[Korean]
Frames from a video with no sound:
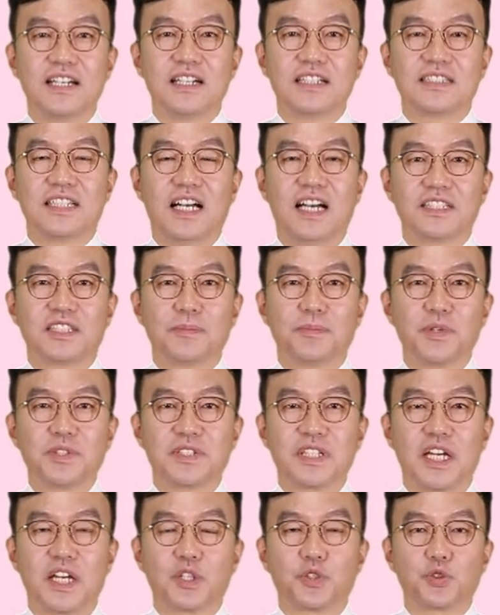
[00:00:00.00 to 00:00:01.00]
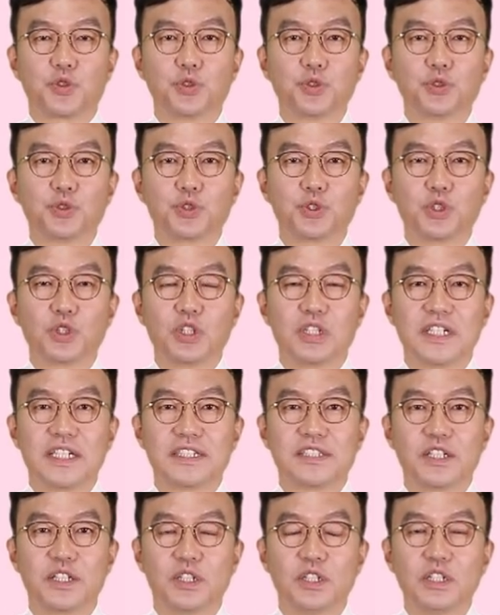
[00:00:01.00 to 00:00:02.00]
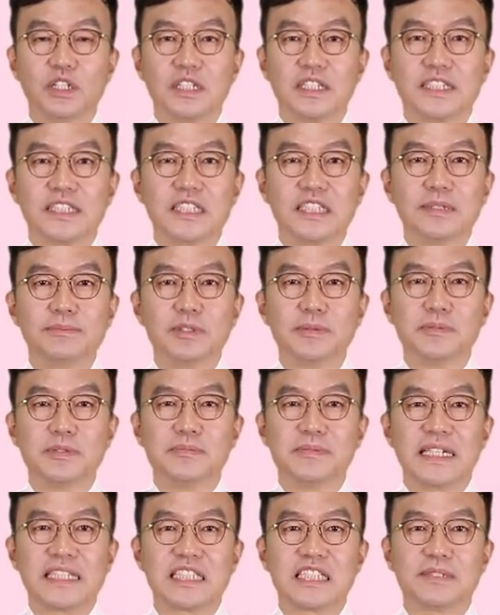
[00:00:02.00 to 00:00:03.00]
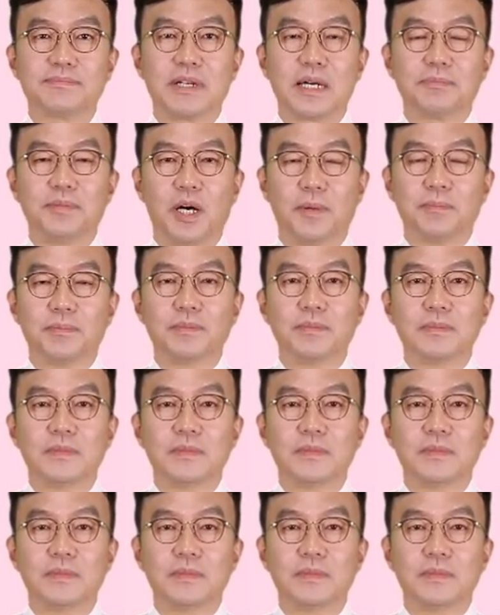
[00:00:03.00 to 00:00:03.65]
자, 첫 번째 중국어에서요. 의문문 만드는 방법.